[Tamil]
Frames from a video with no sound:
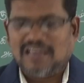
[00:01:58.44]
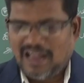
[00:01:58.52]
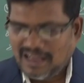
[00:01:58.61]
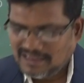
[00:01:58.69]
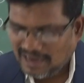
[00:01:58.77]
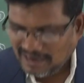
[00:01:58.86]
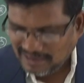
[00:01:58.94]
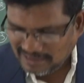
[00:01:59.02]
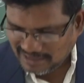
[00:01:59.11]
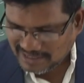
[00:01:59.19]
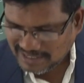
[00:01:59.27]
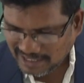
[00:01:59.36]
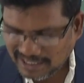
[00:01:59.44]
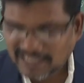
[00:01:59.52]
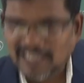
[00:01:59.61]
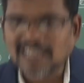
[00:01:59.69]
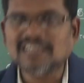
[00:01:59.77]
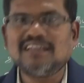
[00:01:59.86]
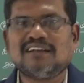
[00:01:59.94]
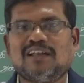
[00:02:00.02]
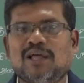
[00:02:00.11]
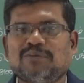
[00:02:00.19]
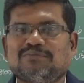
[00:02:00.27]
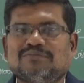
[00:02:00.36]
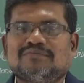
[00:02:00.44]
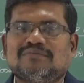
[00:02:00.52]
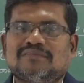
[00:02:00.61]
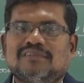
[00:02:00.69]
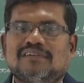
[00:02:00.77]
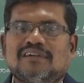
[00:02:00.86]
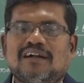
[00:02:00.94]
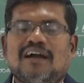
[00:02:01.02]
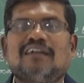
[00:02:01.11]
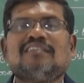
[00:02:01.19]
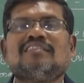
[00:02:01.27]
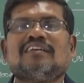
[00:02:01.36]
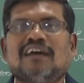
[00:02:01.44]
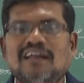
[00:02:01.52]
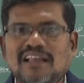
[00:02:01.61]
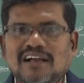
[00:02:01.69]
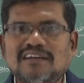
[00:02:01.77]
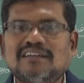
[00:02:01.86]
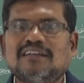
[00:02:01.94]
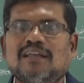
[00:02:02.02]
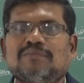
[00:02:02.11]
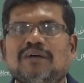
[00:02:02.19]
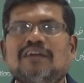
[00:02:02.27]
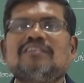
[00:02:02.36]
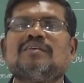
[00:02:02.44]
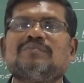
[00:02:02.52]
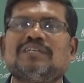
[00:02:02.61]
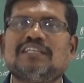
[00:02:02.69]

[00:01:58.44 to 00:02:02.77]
அது அடுத்த செகண்டாக இருக்கலாம் அடுத்த நாளாக இருக்கலாம் அடுத்த மணி